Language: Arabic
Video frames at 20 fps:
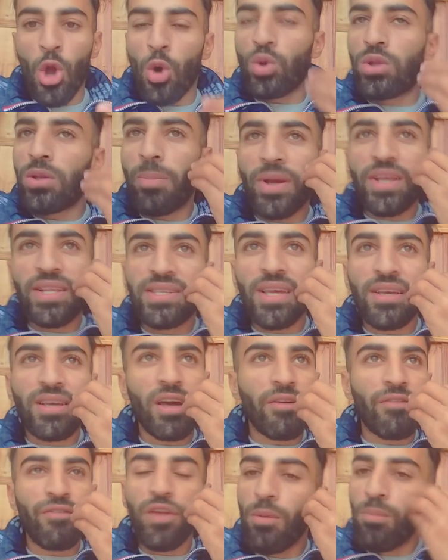وتبغي
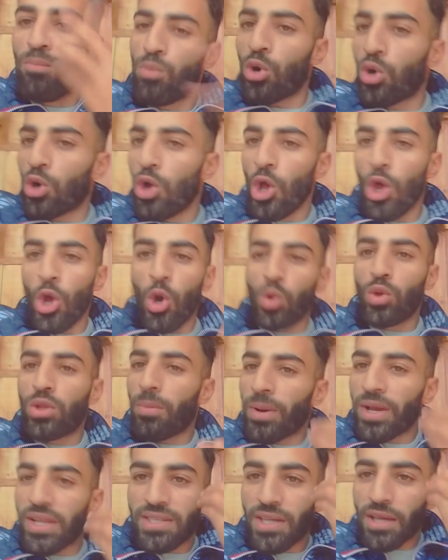تذكر في امك
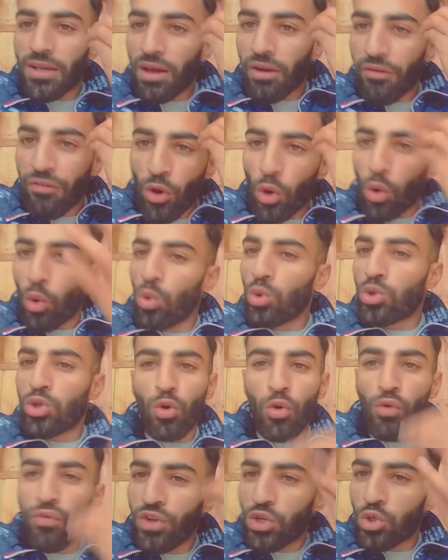وتبغي تذكر في
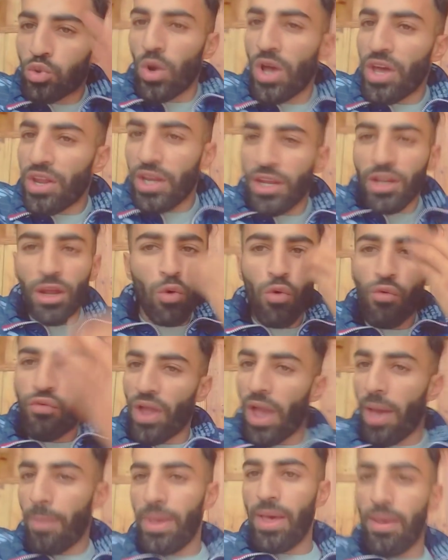خوتك وفي جوارينك
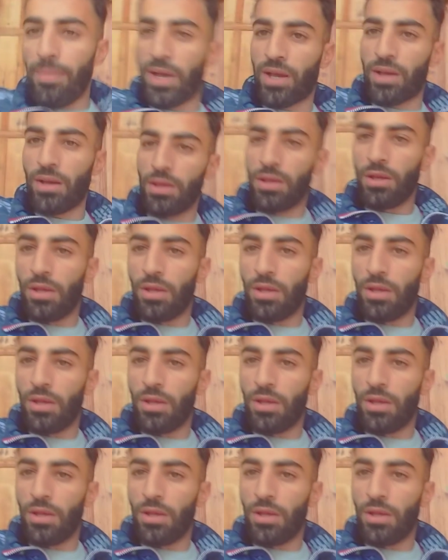وفي احبابك